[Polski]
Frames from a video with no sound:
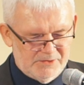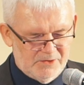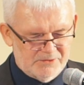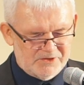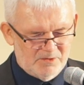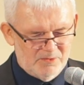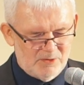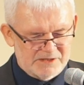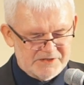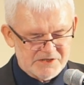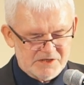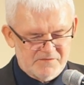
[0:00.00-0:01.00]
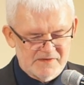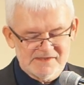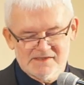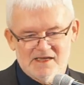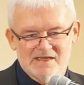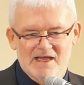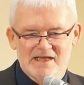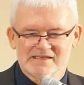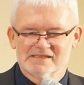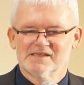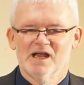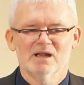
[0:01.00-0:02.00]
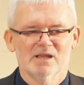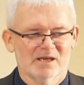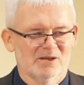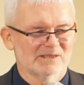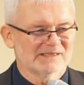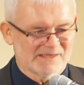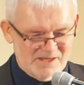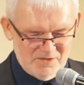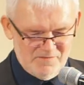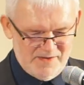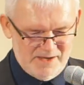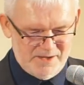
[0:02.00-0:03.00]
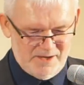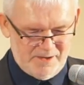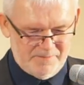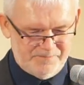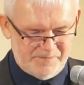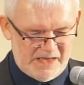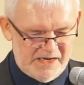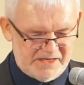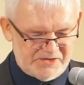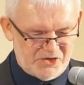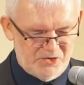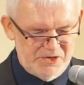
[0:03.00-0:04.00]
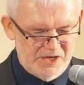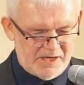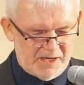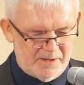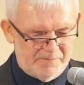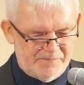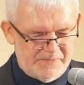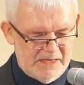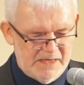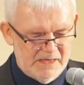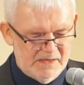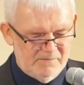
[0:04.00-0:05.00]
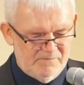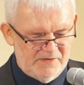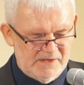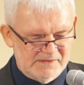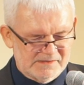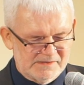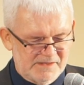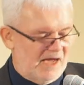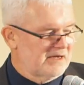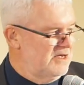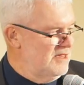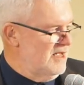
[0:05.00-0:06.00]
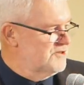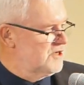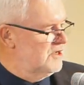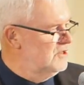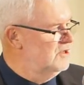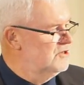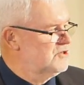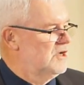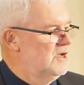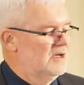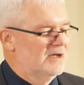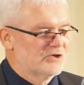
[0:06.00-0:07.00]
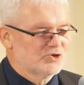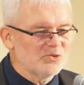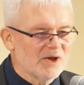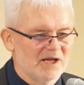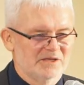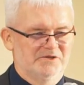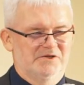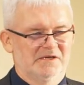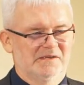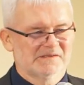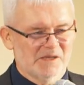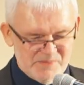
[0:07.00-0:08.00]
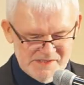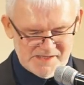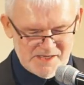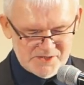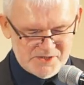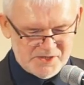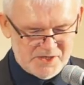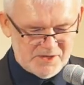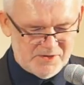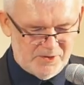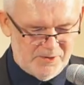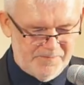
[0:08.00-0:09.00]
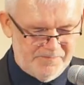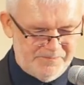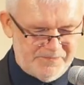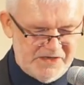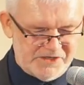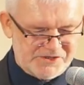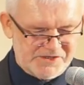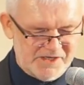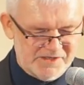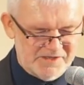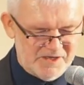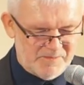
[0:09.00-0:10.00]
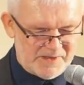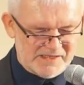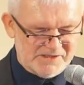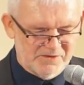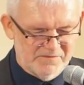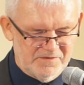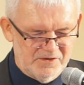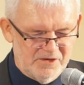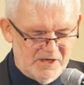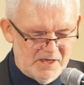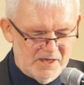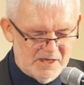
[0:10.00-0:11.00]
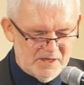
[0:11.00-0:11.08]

no to była też kwestia zdalnego sterowania, elektronika. Więc jak inaczej niż szukać, zapisać się do jeszcze jednej pracowni